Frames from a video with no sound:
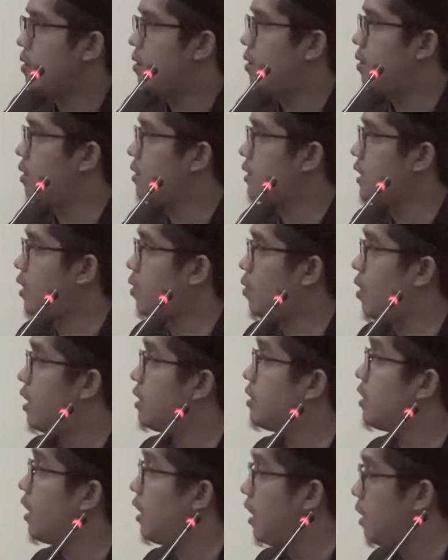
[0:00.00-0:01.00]
Kalau
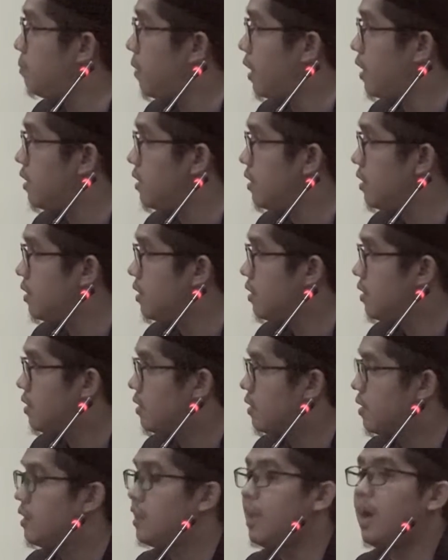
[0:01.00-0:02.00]
taruhannya iman,
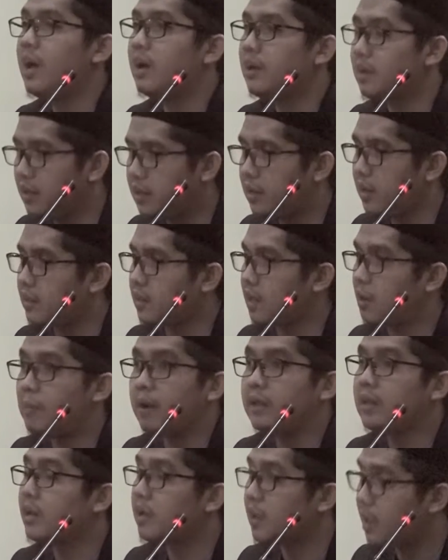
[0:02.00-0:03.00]
yakin kita
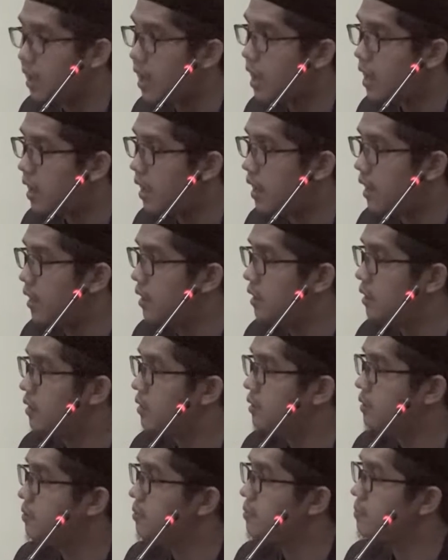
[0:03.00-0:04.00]
banyak yang gagal.
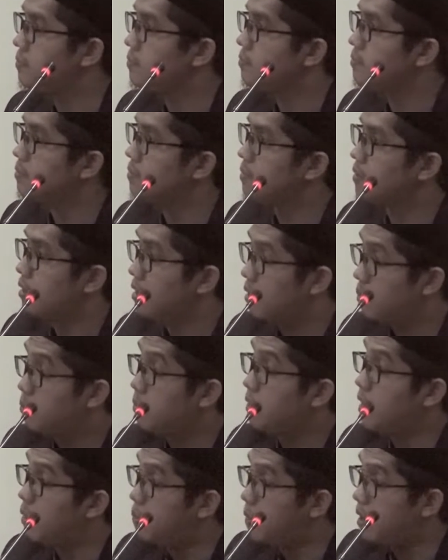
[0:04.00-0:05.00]

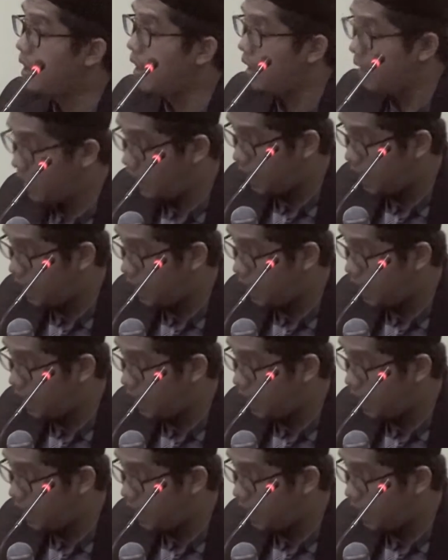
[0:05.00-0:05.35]
Pilih mana?